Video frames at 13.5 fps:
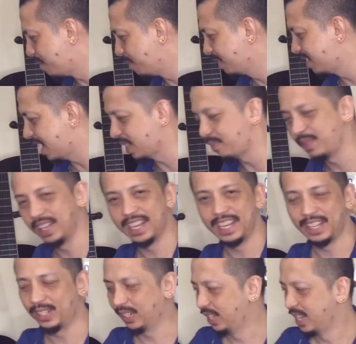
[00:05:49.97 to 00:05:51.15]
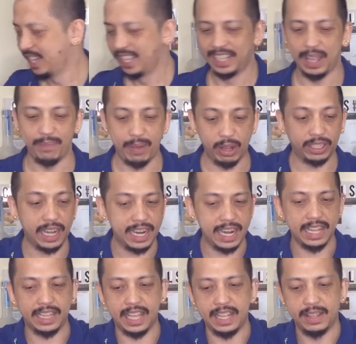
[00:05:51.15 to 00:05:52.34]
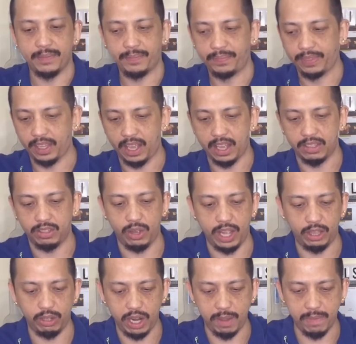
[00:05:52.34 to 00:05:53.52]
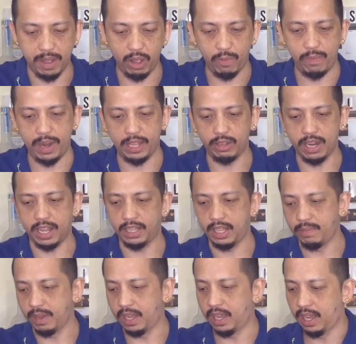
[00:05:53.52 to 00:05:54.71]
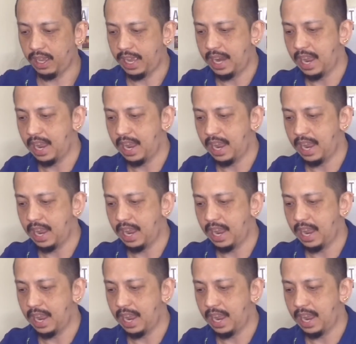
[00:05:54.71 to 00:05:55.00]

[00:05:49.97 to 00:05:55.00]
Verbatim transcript: para mag-set up ng ganito. De, pero try natin. Uh, so, eto na yung mga kumpleto nating mga